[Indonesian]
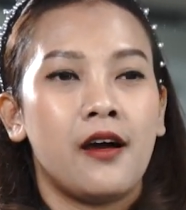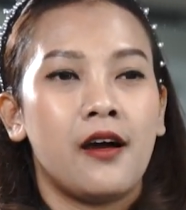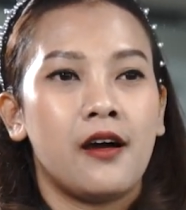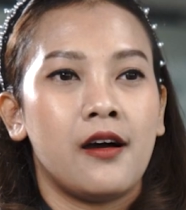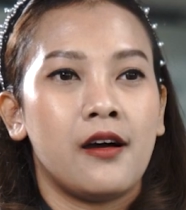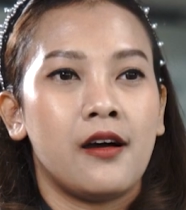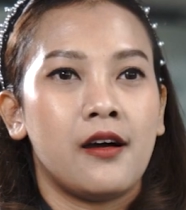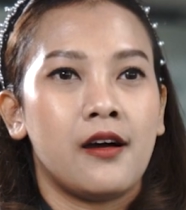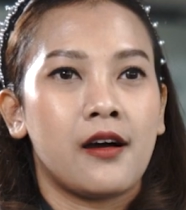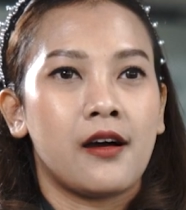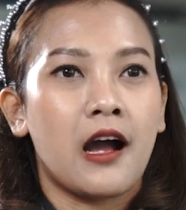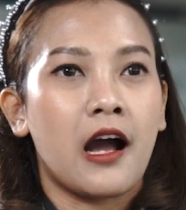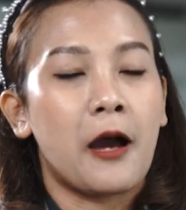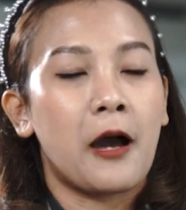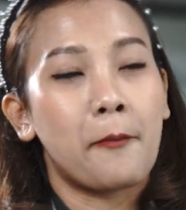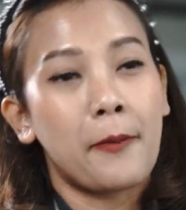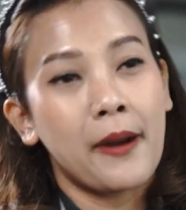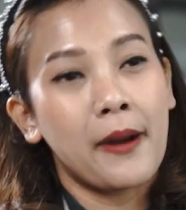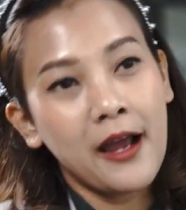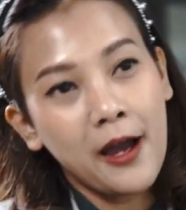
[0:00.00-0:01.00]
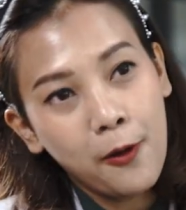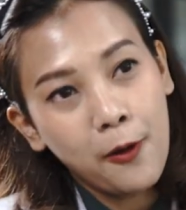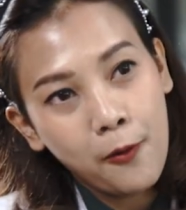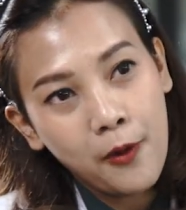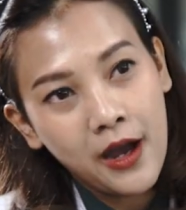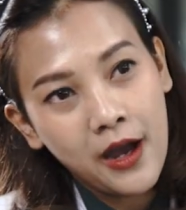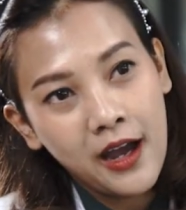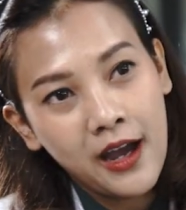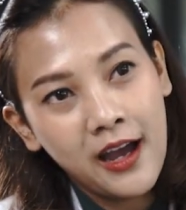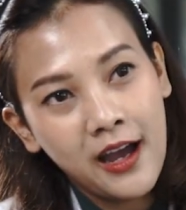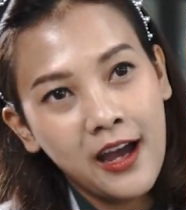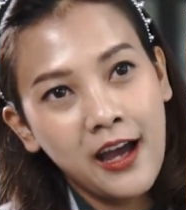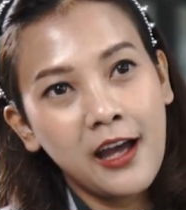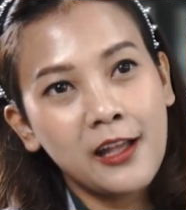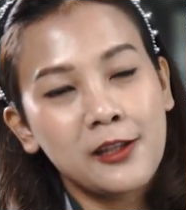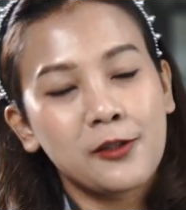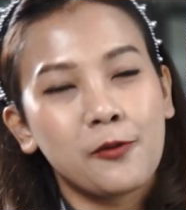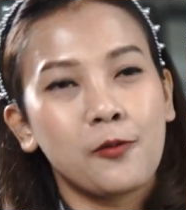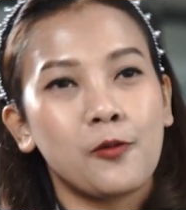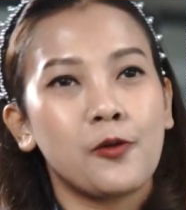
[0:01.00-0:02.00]
uh, kakak
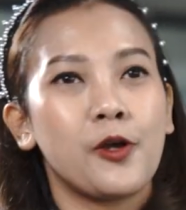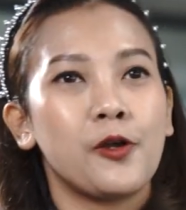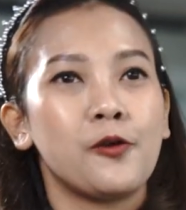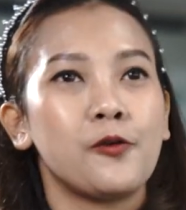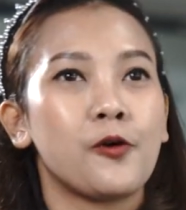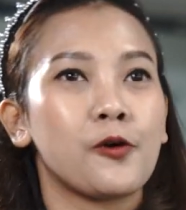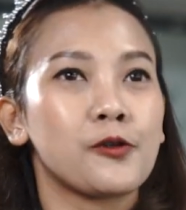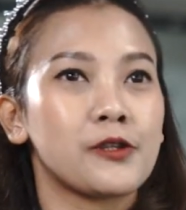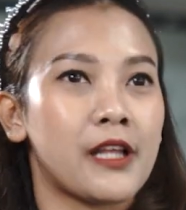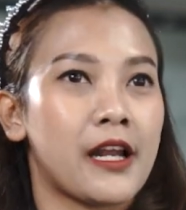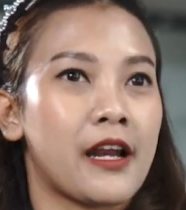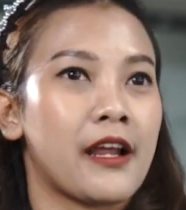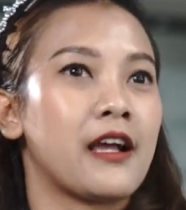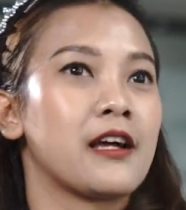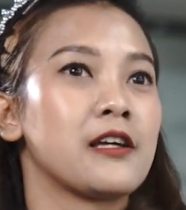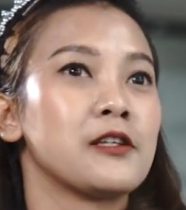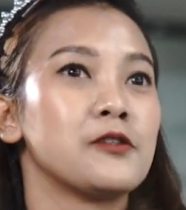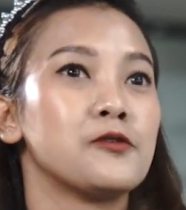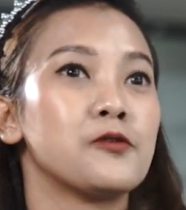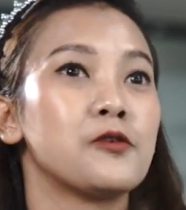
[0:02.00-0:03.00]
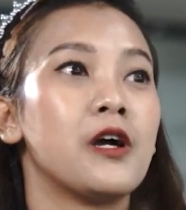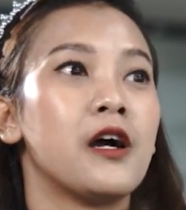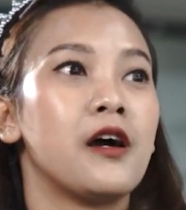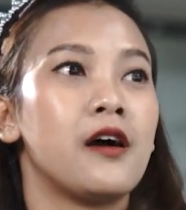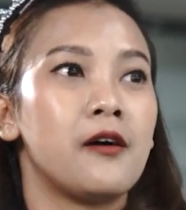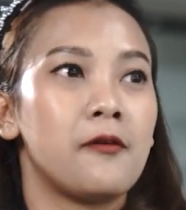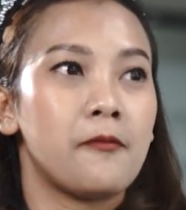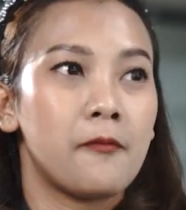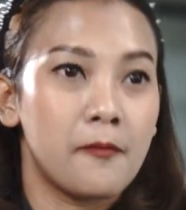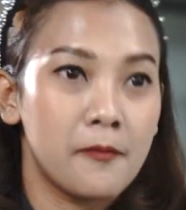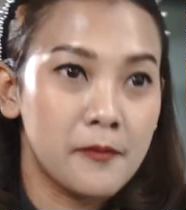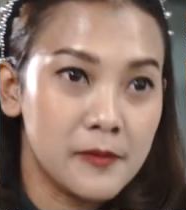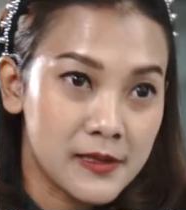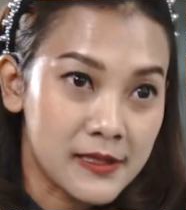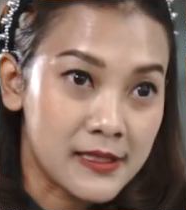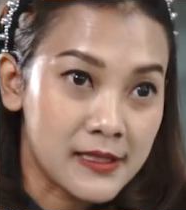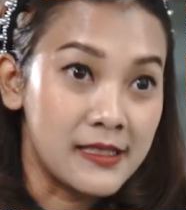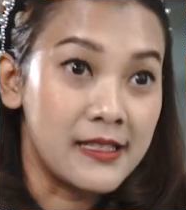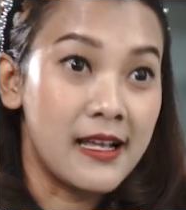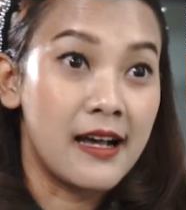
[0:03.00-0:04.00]
perawat kemudian dokter yang juga
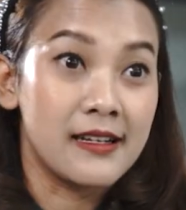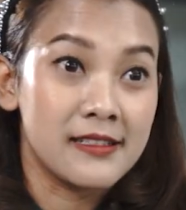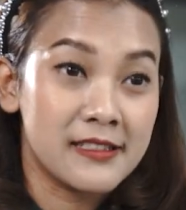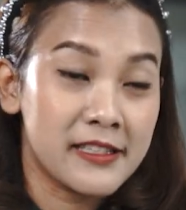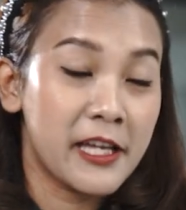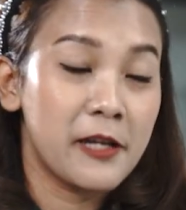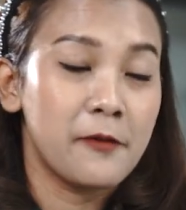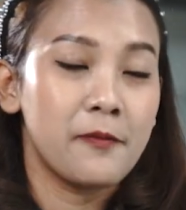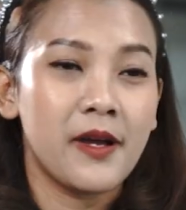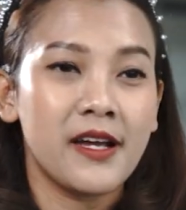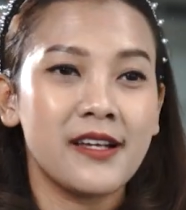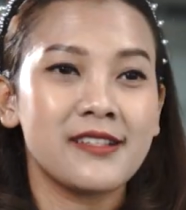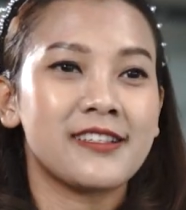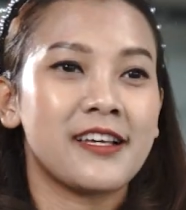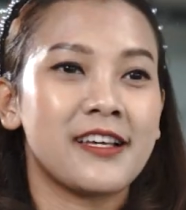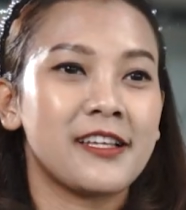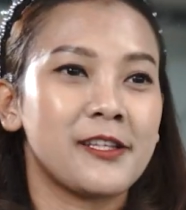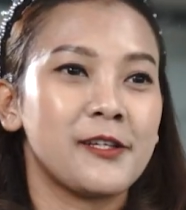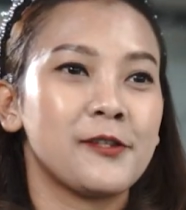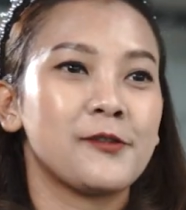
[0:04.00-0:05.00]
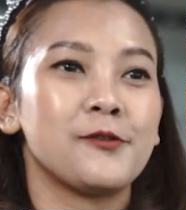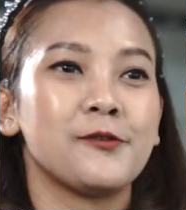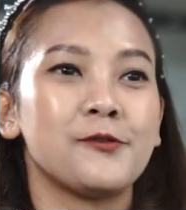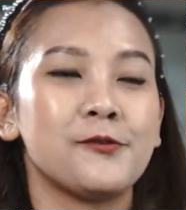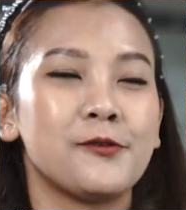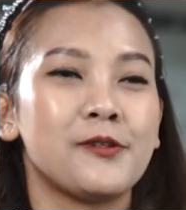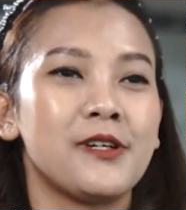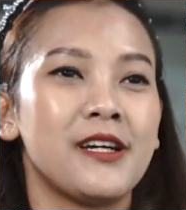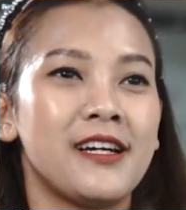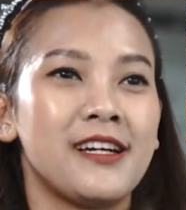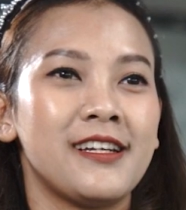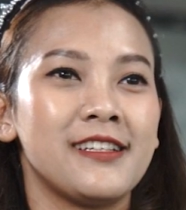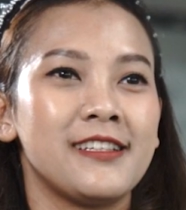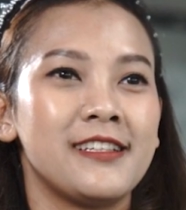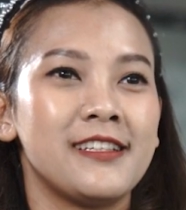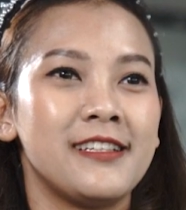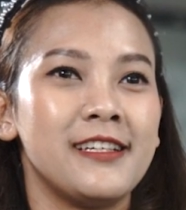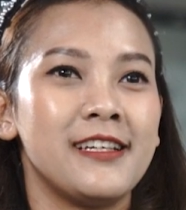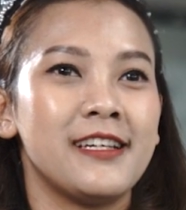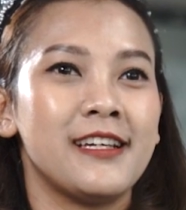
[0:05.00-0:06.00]
sedang standby saat itu juga
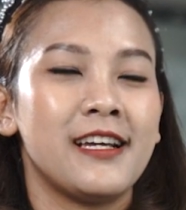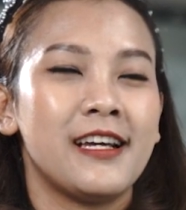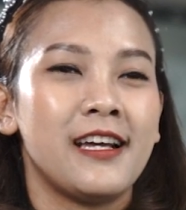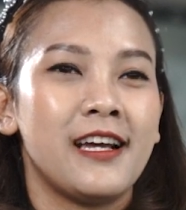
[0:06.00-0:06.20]
jadi